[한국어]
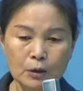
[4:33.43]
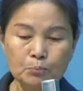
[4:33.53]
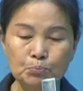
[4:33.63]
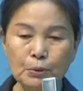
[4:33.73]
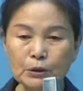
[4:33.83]

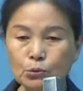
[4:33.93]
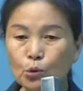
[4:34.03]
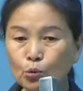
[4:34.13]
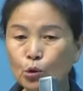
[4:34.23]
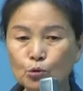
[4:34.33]
밑도
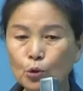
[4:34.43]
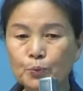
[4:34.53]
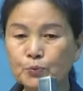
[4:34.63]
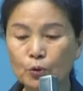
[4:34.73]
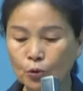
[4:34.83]
끝도
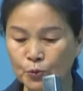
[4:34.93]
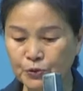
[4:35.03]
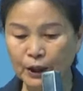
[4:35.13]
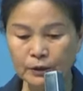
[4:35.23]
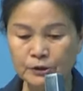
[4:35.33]
없이
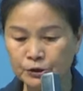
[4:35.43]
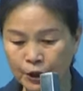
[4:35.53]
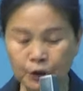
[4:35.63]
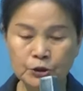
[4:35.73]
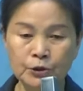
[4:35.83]
하는
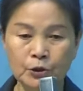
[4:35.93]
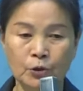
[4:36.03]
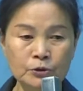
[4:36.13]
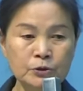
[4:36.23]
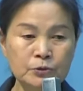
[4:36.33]
얘기들이
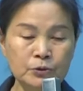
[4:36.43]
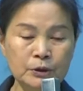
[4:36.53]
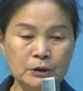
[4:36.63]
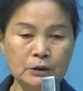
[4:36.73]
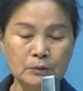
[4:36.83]

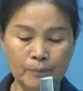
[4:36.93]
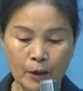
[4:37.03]
어른들이